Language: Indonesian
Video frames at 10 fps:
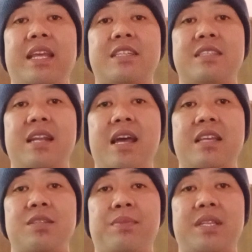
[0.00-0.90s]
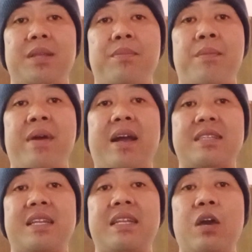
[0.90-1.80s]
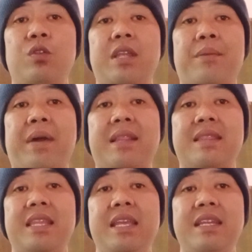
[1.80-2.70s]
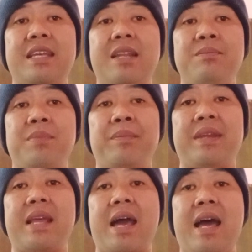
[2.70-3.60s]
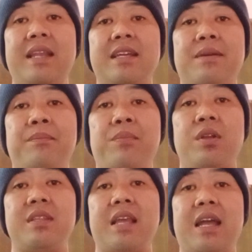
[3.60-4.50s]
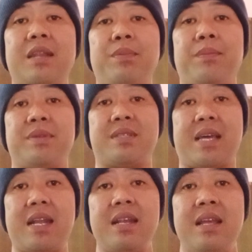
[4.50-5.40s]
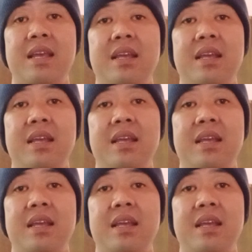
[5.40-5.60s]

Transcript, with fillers: ekstra seperti pemangkasan daun yang mati dan pemindahan ke pot yang lebih besar